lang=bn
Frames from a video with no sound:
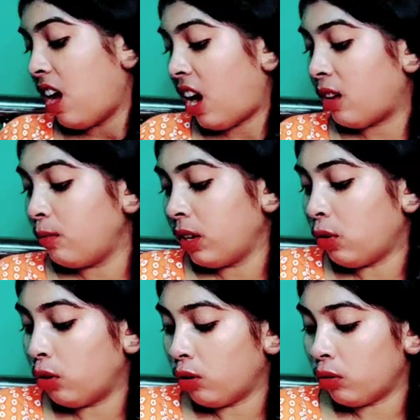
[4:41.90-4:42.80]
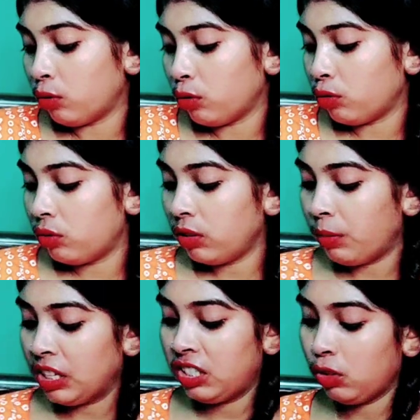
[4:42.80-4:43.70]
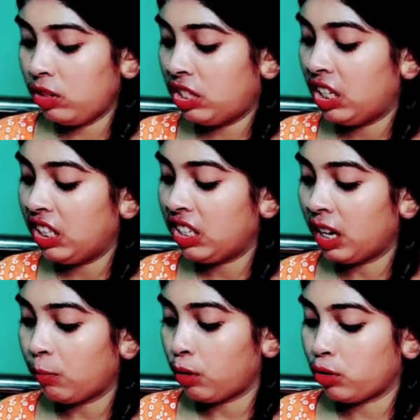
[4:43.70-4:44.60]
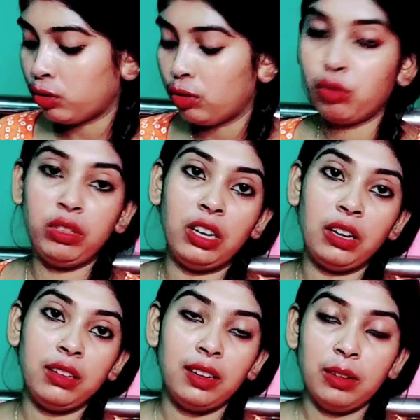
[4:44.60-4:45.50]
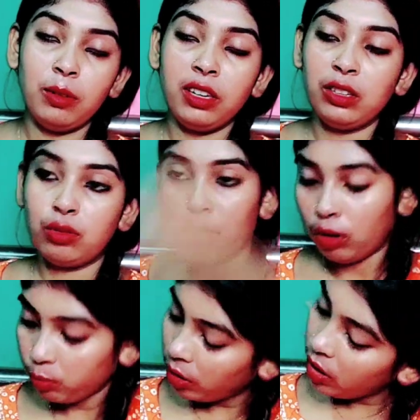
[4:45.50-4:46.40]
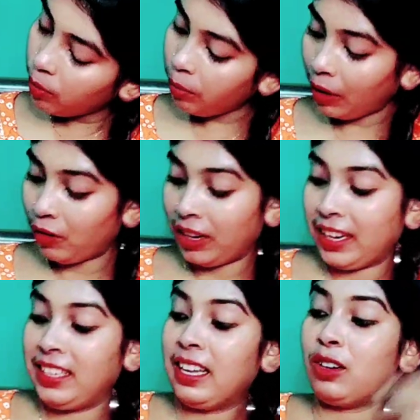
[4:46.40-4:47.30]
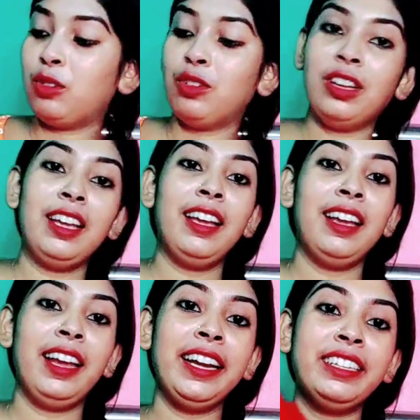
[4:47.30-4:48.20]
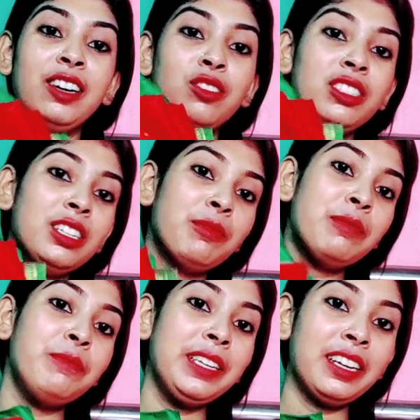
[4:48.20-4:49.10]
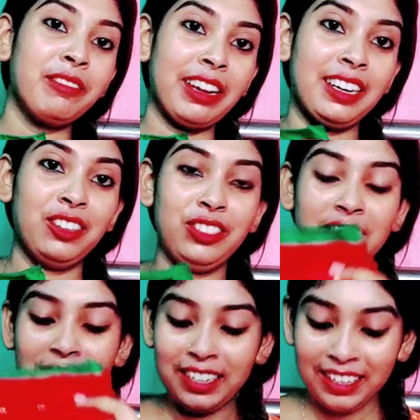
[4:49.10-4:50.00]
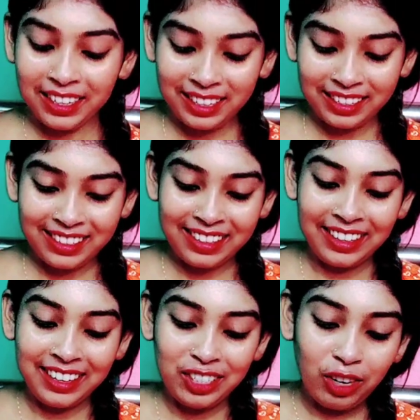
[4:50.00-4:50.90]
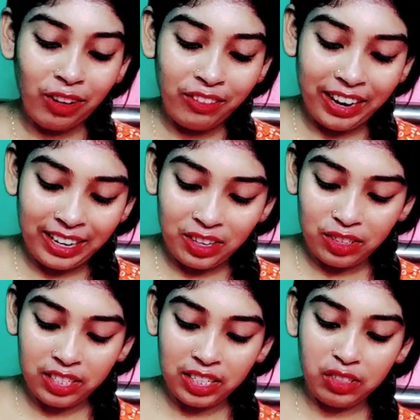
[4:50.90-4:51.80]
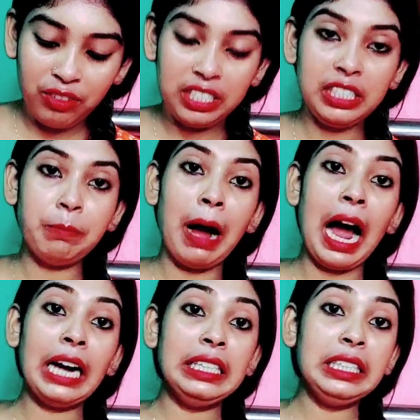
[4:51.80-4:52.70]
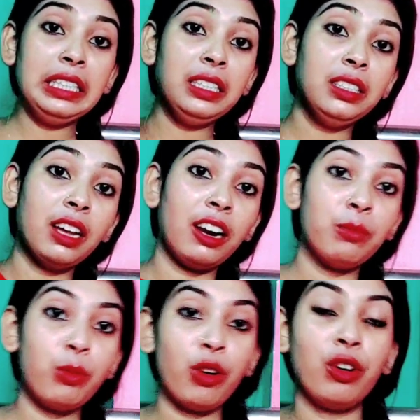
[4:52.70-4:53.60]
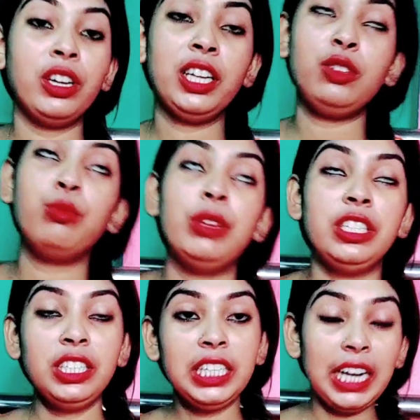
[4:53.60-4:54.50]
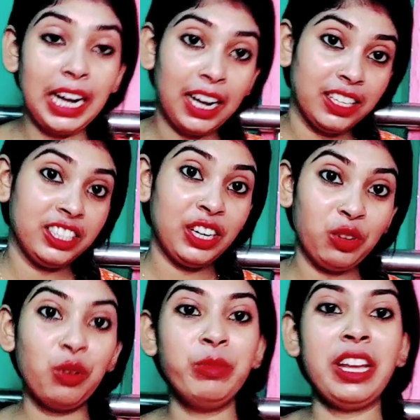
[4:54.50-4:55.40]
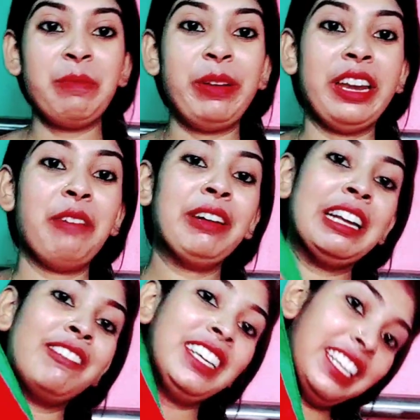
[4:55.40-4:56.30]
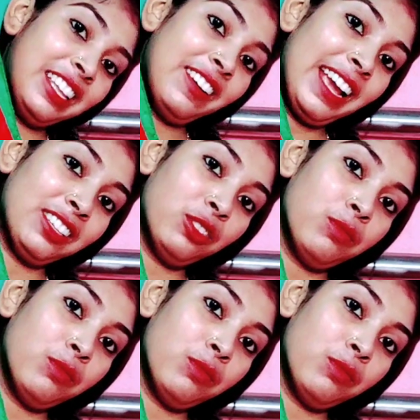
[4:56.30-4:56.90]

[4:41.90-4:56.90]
আর আমি না কোনোদিনই বেশি ওই ঝিকঝাক পছন্দ করি না মানে একটু নর্মালি আমার ভালো লাগে এই দেখো এটা হচ্ছে আমার বিয়ের বেনারসি সবাই বেনারসি একটু বেশি ভারী তারপর একটু বেশি কাজ এরকম টাইপের নেয় বাট আমারটা দেখো একদম